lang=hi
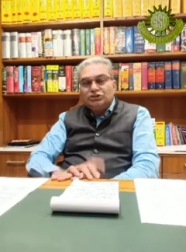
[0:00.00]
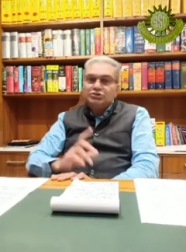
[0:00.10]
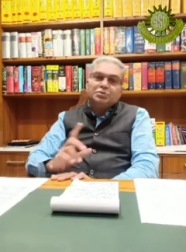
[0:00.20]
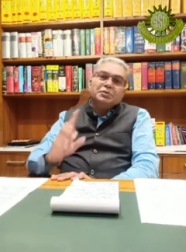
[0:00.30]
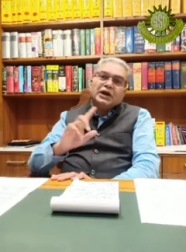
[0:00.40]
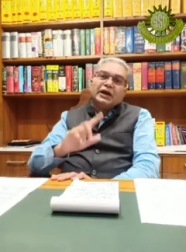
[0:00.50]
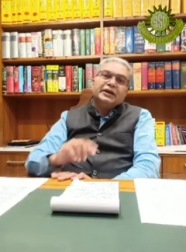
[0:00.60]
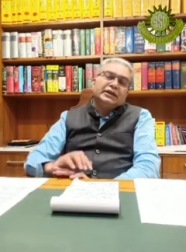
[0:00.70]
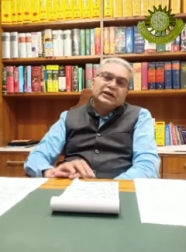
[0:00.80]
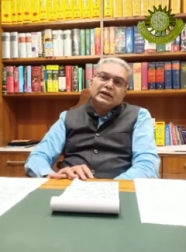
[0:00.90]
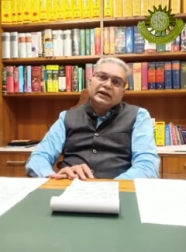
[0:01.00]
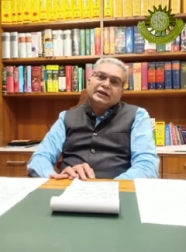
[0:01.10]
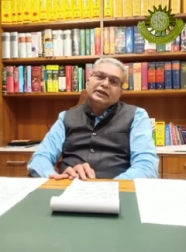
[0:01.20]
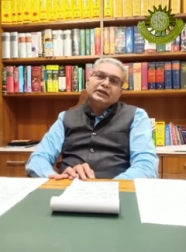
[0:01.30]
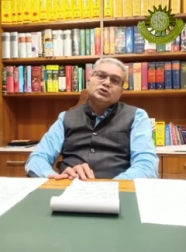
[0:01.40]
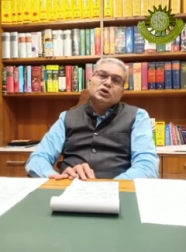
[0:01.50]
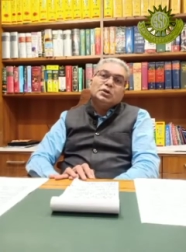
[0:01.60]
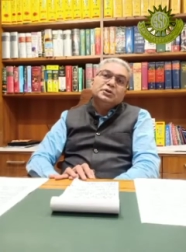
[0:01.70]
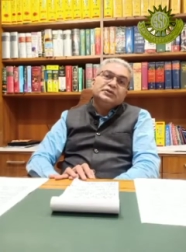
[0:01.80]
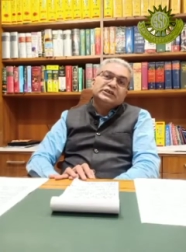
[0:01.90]
जिसमें भी आर्टिकल 19 है जो
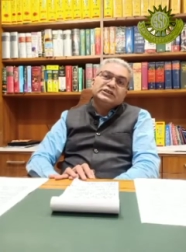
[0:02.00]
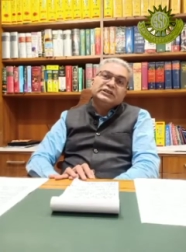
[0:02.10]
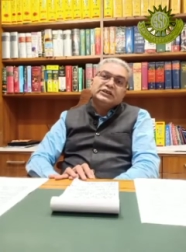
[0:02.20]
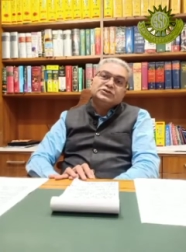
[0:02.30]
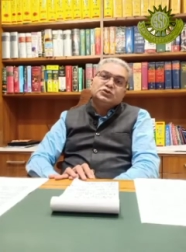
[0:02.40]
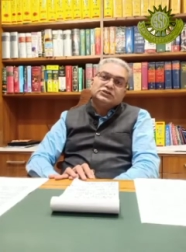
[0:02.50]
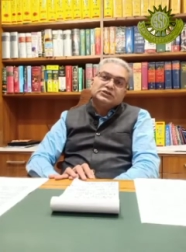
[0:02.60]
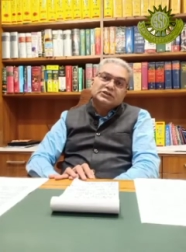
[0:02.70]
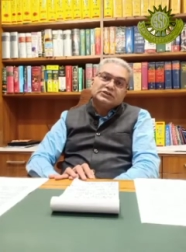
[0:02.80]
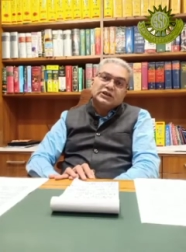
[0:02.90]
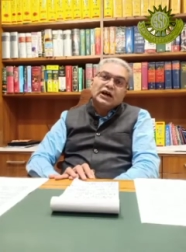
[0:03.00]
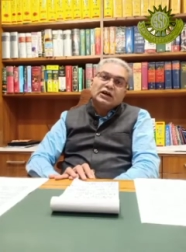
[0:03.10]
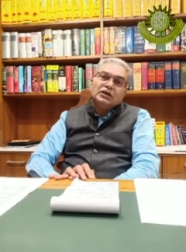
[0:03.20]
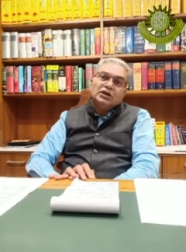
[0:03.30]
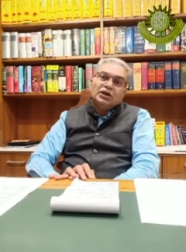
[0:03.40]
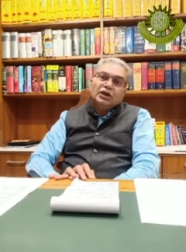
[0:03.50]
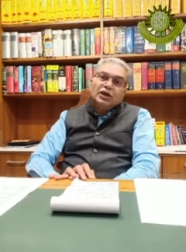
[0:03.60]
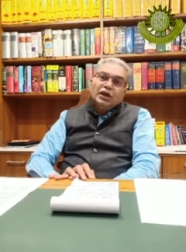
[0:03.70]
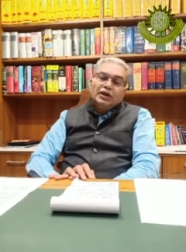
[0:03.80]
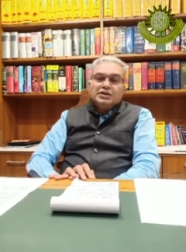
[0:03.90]
अभिव्यक्ति का स्वतंत्रता
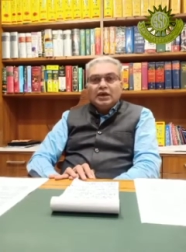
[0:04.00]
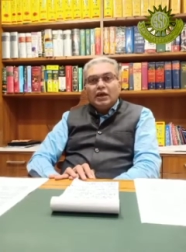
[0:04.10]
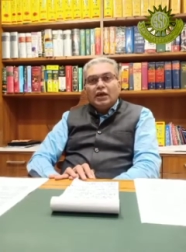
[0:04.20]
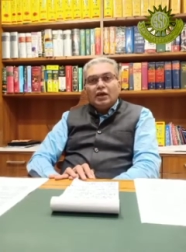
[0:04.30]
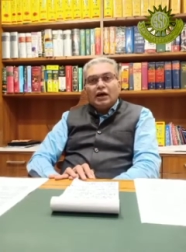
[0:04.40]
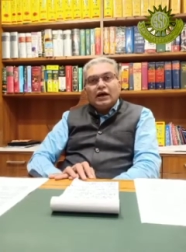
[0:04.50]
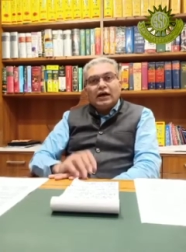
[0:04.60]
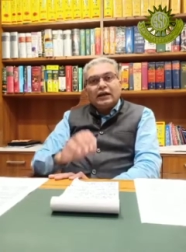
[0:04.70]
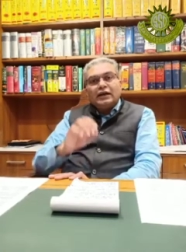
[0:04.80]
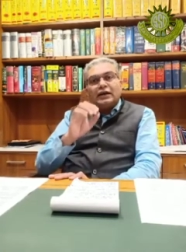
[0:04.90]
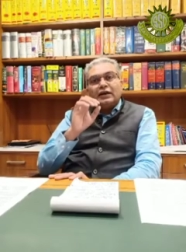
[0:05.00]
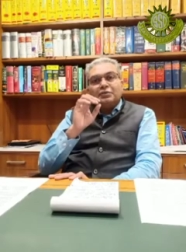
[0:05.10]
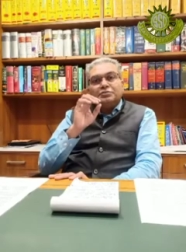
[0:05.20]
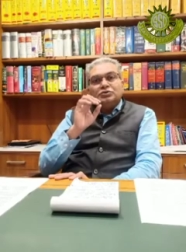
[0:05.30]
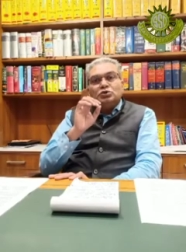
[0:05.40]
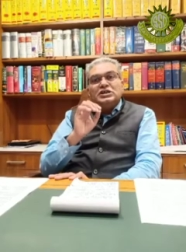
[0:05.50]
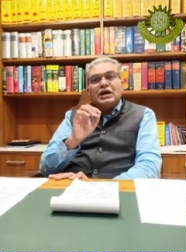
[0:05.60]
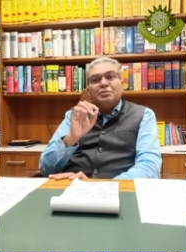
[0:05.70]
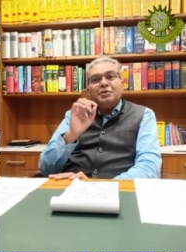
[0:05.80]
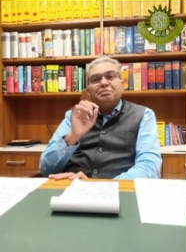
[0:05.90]
ये हर
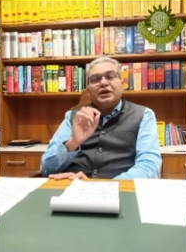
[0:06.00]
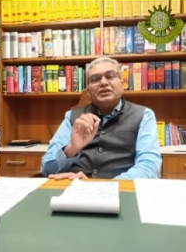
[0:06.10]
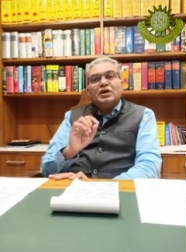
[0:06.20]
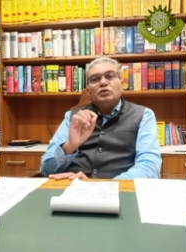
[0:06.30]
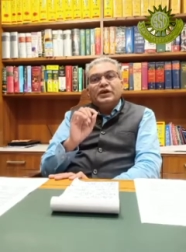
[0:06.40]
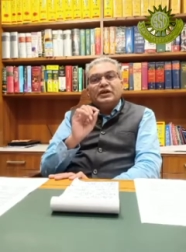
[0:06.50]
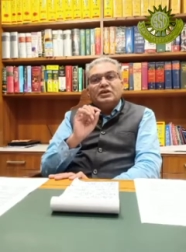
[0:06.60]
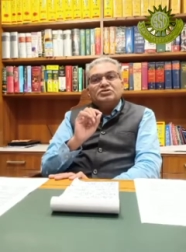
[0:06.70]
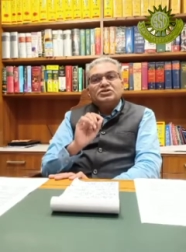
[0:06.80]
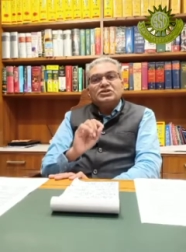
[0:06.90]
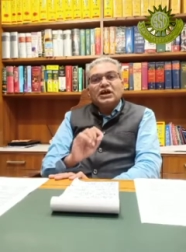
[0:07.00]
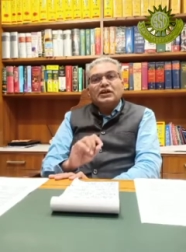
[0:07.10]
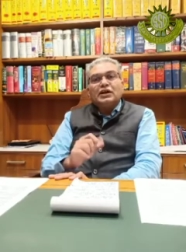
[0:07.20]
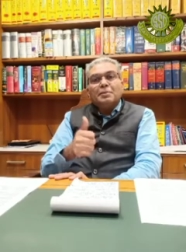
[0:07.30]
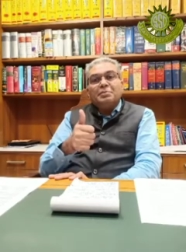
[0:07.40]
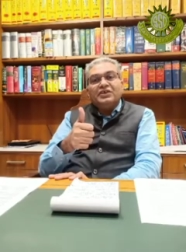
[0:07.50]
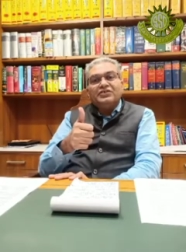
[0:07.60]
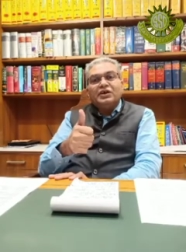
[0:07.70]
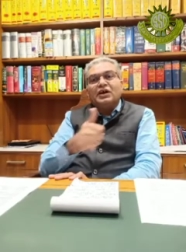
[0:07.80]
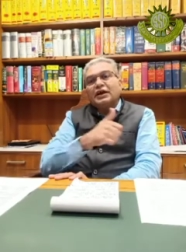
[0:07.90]
दुनिया में पैदा हुए इंसान का
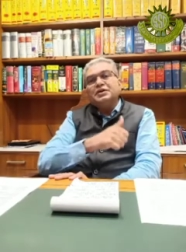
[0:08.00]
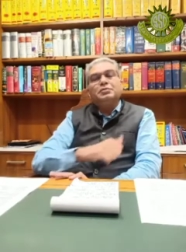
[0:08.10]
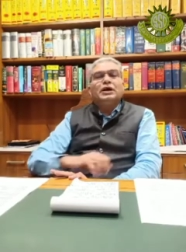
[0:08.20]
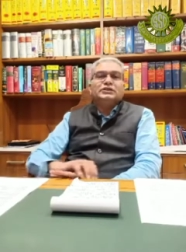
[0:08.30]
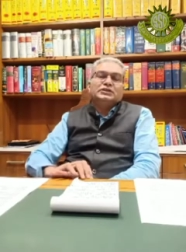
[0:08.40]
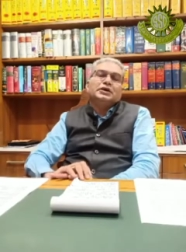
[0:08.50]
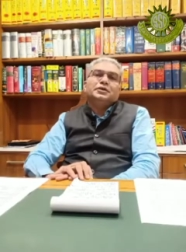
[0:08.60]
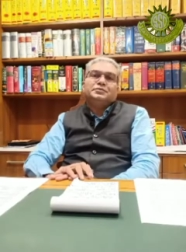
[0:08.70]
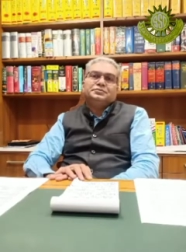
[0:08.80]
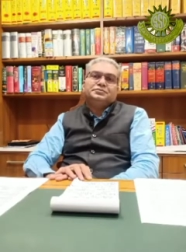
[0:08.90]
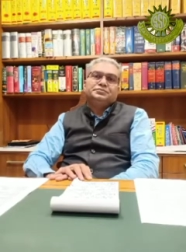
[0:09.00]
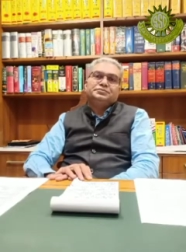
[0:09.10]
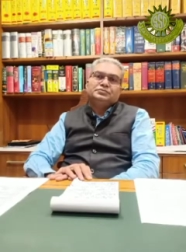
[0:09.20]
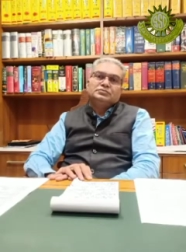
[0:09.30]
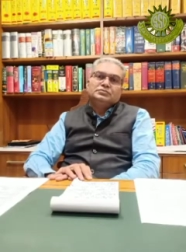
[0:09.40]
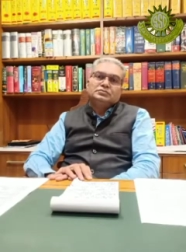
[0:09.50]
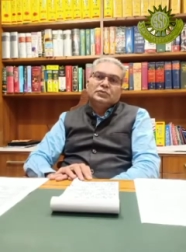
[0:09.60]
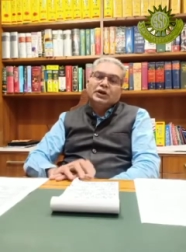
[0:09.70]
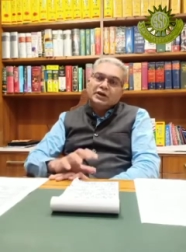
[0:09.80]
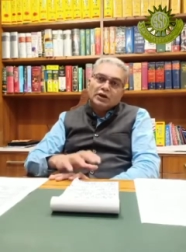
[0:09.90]
बेसिक राइट मानता
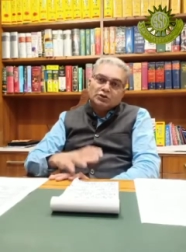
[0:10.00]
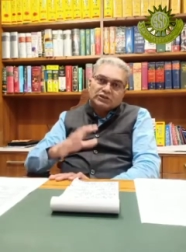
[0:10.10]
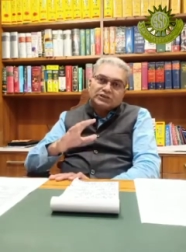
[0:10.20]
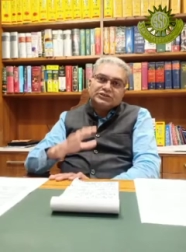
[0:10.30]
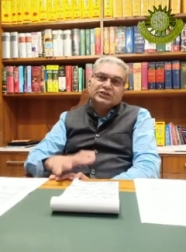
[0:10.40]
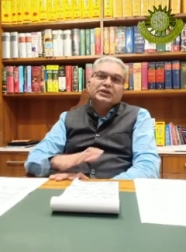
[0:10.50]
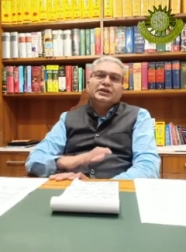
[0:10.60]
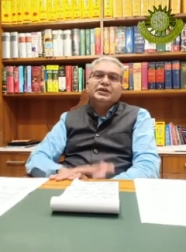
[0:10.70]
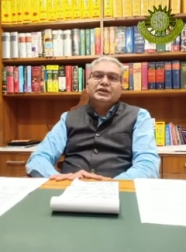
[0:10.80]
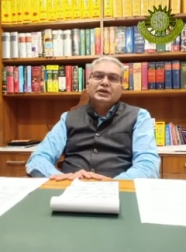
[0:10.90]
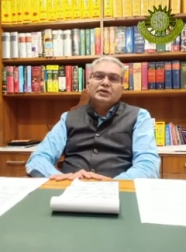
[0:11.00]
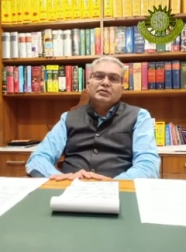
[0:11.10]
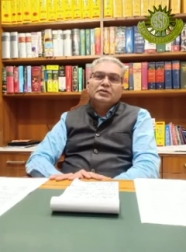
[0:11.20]
है इंडिया उसका सिग्नेटरी है